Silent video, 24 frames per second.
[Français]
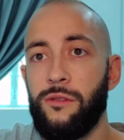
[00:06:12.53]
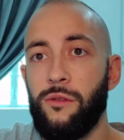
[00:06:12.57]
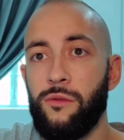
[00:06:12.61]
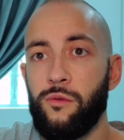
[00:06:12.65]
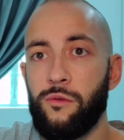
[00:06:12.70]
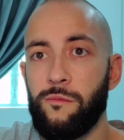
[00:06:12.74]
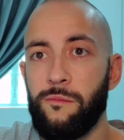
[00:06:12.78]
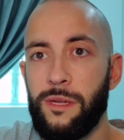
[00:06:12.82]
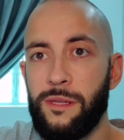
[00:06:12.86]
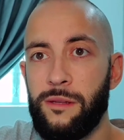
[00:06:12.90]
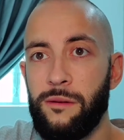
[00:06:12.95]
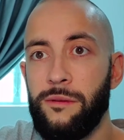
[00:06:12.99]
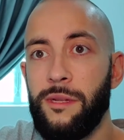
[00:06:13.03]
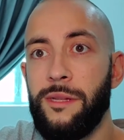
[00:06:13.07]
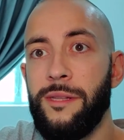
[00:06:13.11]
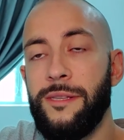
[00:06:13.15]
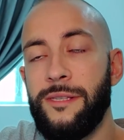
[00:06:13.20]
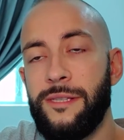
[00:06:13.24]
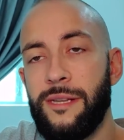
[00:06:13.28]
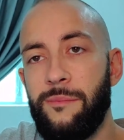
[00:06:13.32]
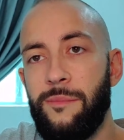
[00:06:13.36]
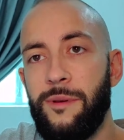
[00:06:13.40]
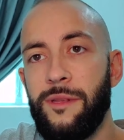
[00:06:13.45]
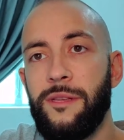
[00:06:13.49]
surtout que maintenant on a
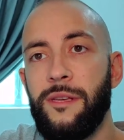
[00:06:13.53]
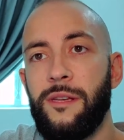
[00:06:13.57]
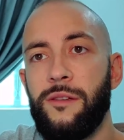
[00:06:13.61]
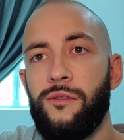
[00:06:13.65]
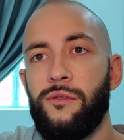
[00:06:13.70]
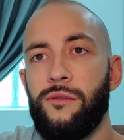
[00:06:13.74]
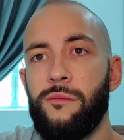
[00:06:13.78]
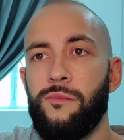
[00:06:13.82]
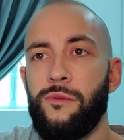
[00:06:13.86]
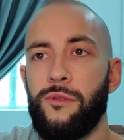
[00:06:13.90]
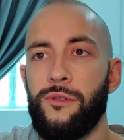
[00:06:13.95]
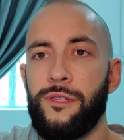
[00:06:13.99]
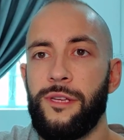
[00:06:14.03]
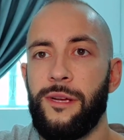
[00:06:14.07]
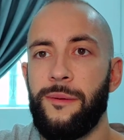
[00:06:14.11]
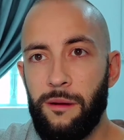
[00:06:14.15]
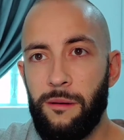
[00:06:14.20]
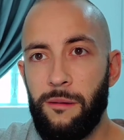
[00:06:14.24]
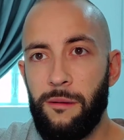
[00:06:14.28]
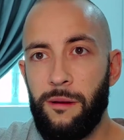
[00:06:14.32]
des applications pour ça.